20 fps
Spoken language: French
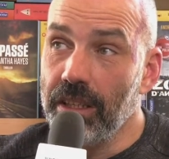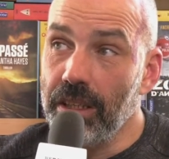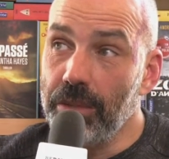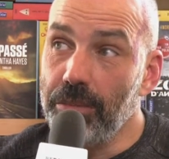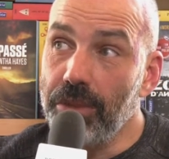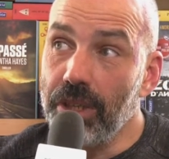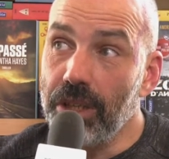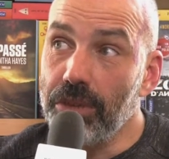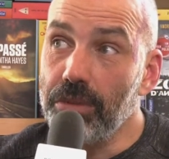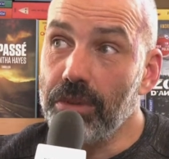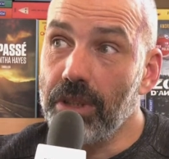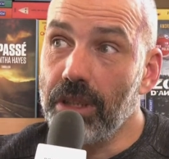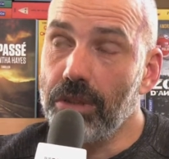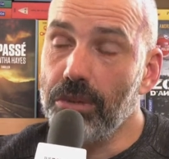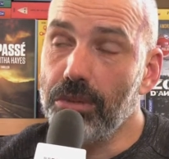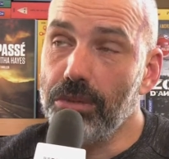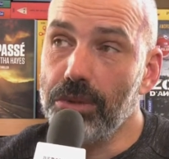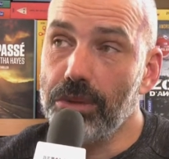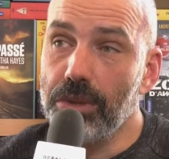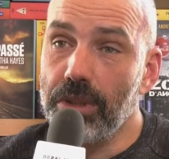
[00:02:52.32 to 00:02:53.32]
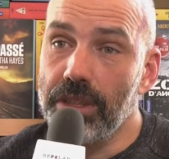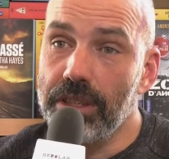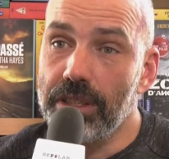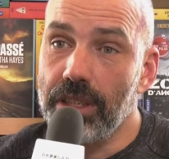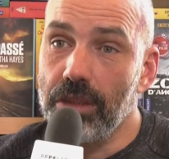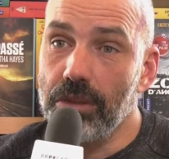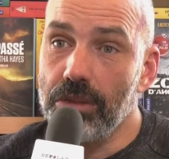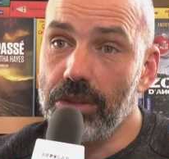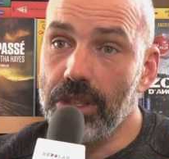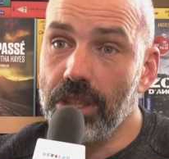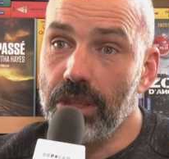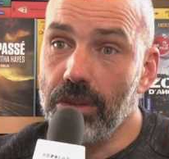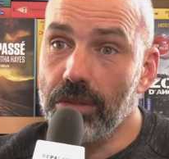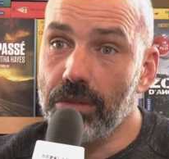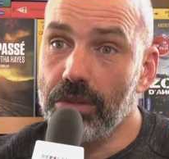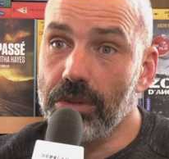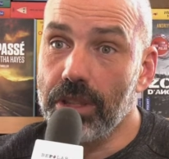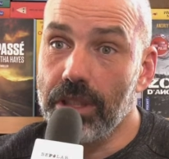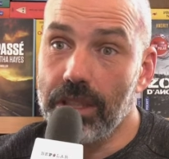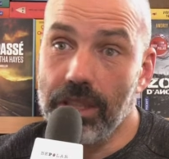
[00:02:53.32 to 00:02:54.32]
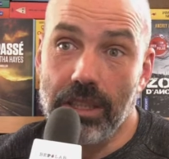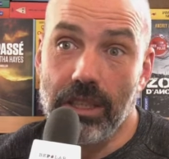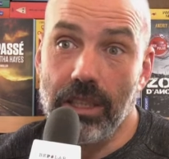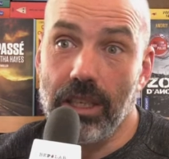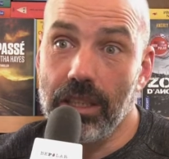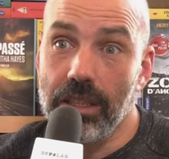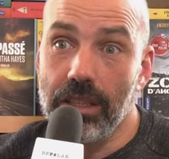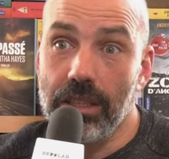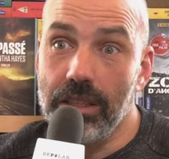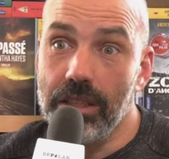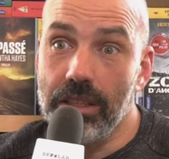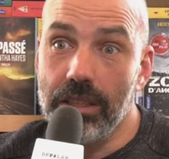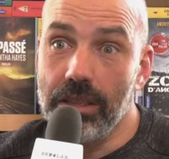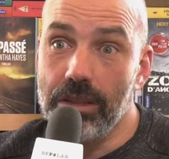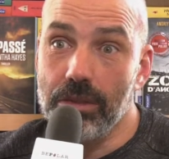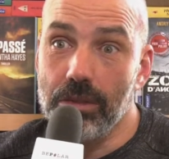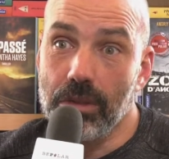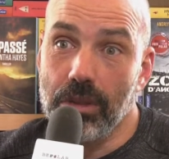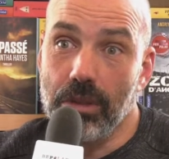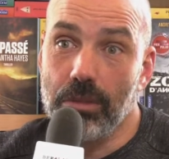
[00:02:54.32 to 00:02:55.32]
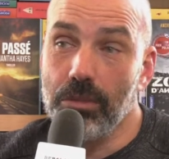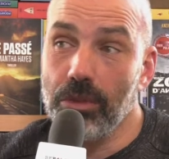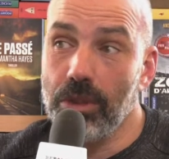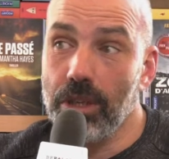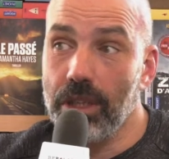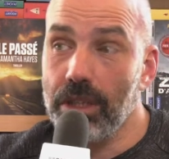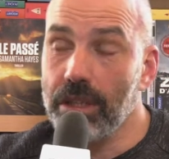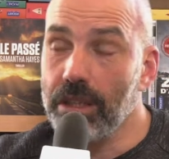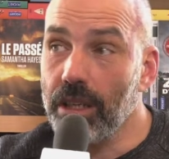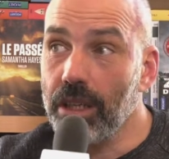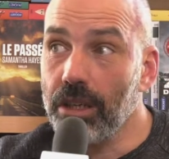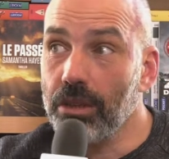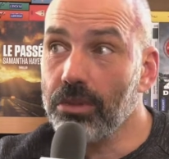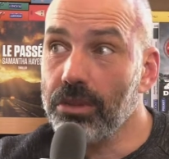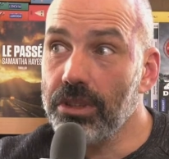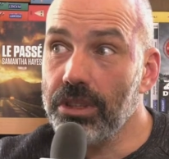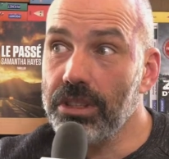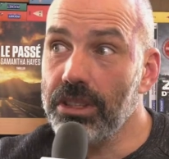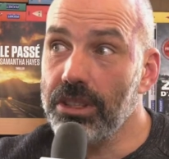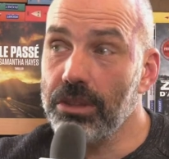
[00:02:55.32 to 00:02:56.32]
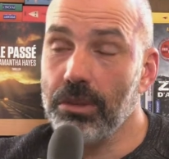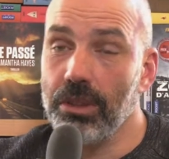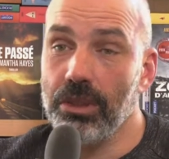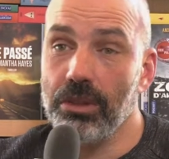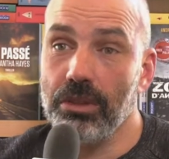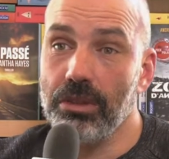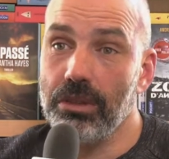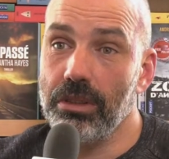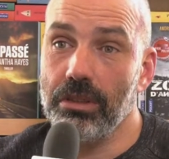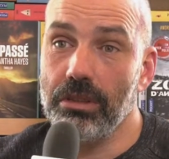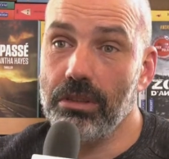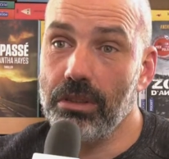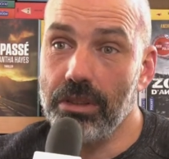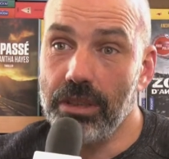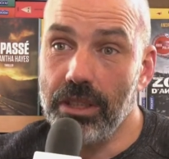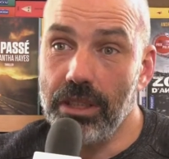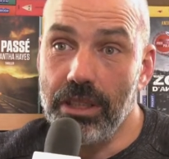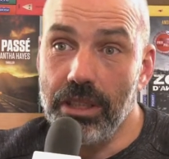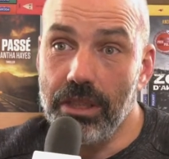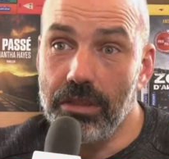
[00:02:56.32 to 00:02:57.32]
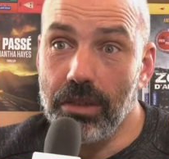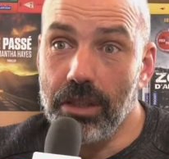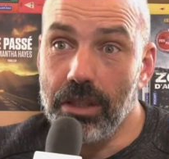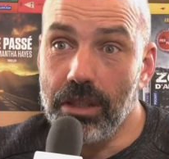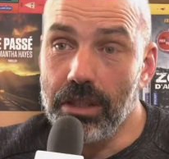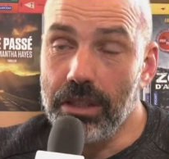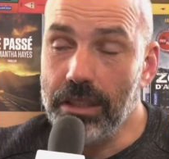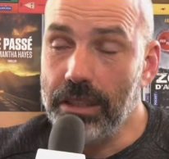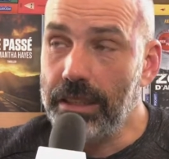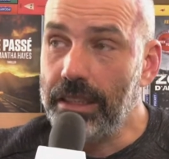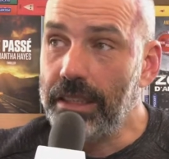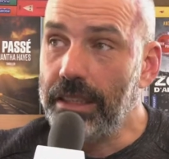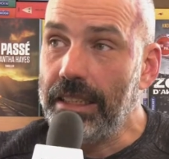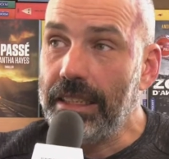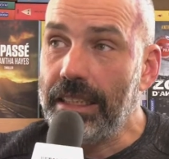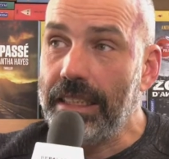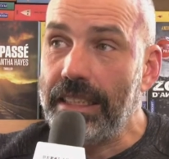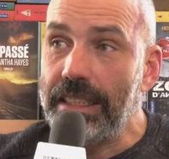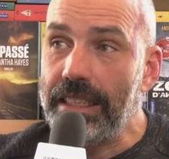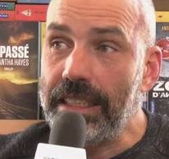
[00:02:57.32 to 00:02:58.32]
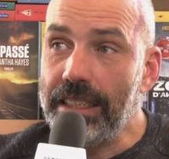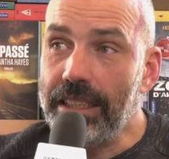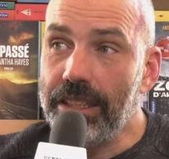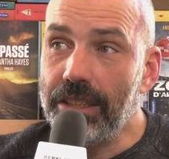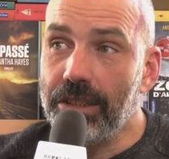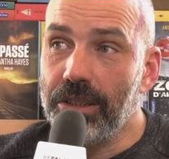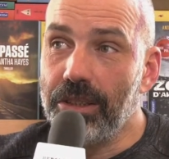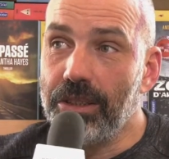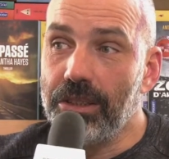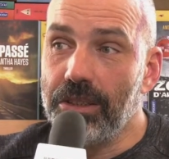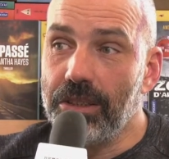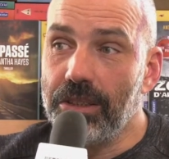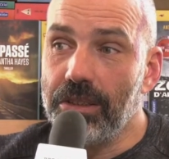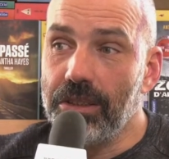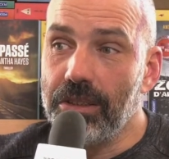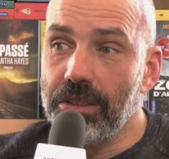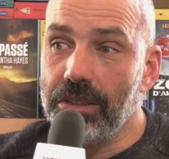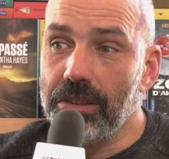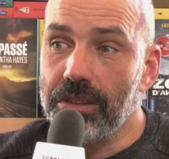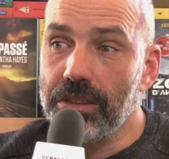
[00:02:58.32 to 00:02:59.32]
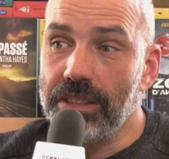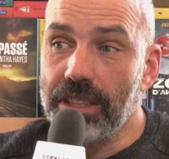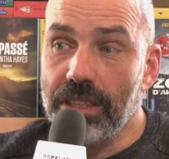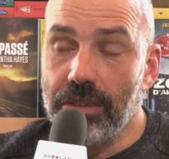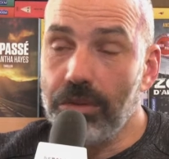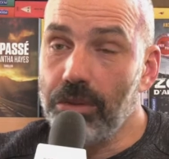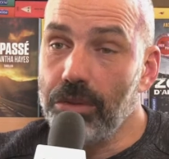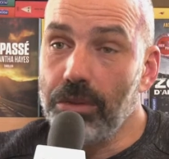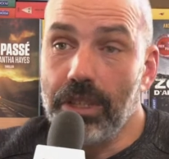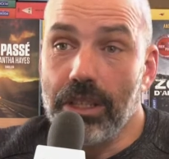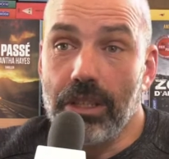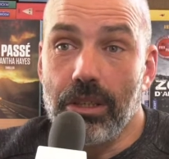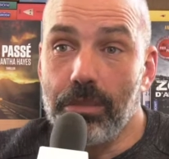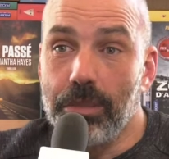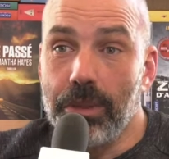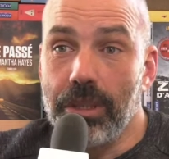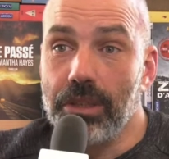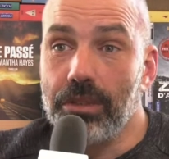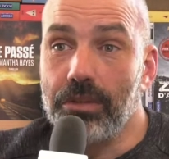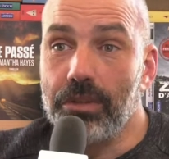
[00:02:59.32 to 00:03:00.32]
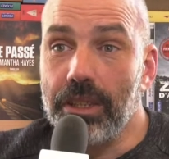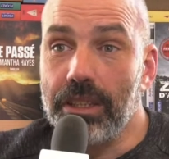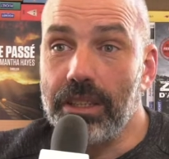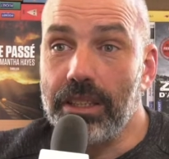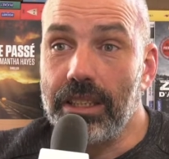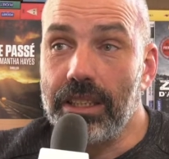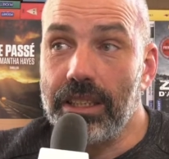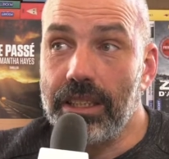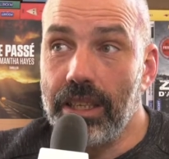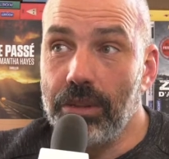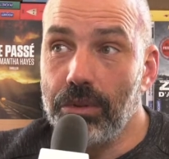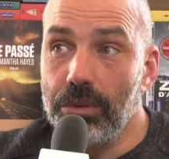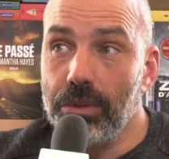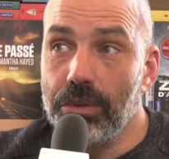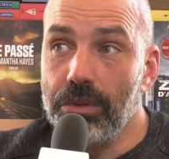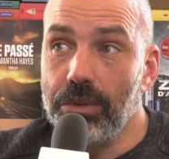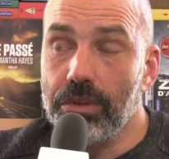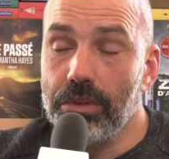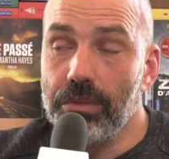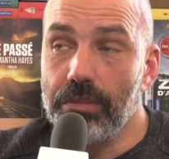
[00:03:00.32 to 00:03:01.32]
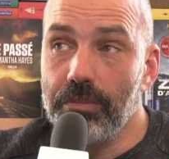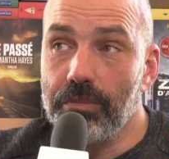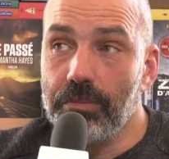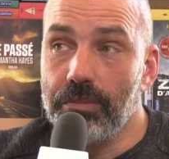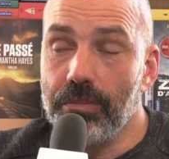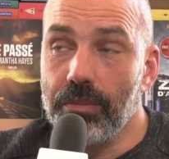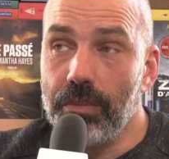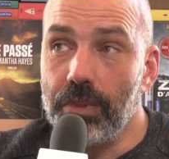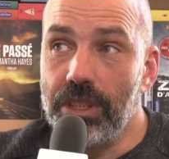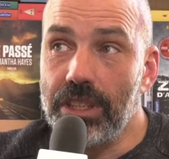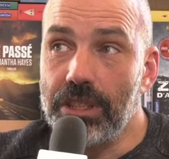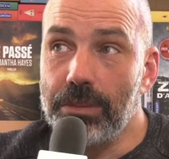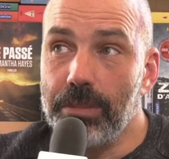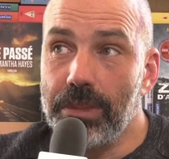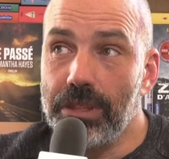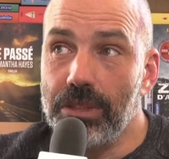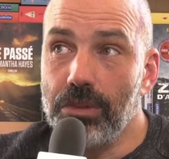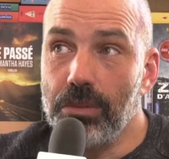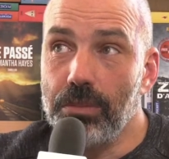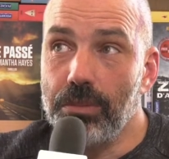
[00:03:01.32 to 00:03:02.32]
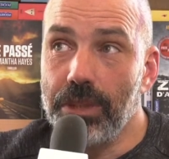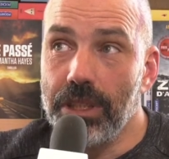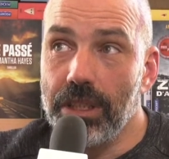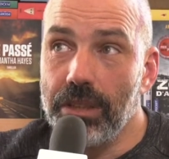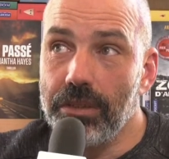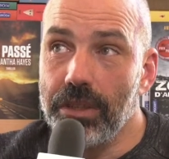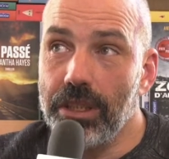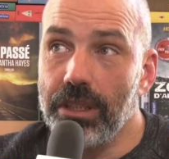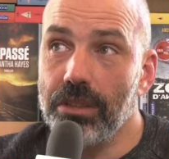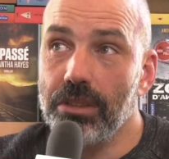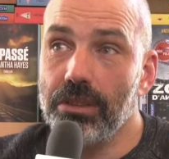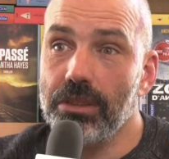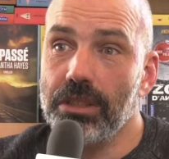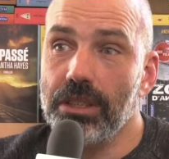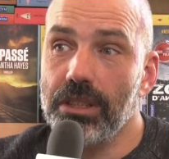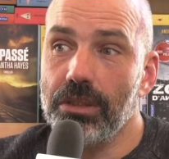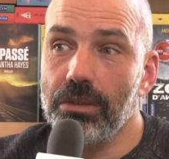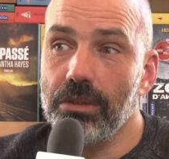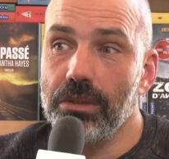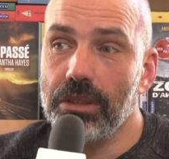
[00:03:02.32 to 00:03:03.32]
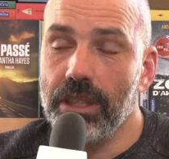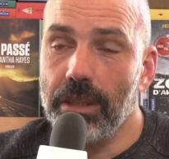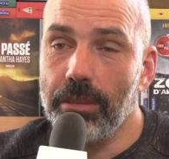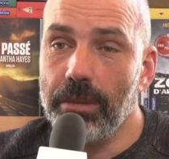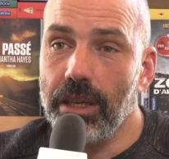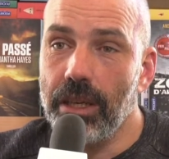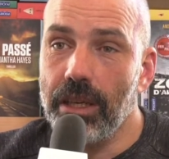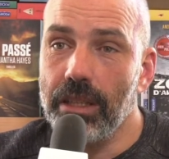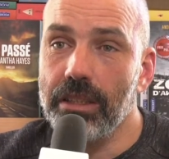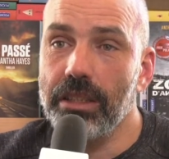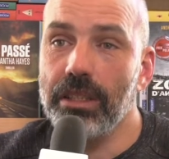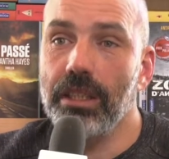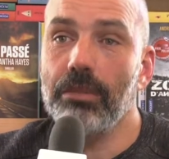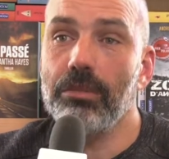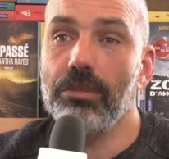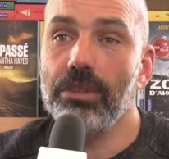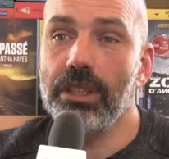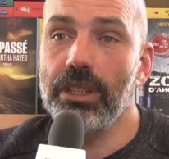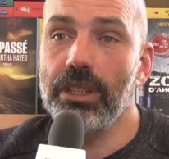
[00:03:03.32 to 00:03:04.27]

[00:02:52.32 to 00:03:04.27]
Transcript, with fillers: Et puis là, tout d'un coup, sur les salons, j'ai rencontré des gars qui sont comme moi, qui racontent des histoires dans, des livres, et euh, c'est devenu des copains en fait. Il y a eu une, une espèce de bienveillance et de camaraderie à mon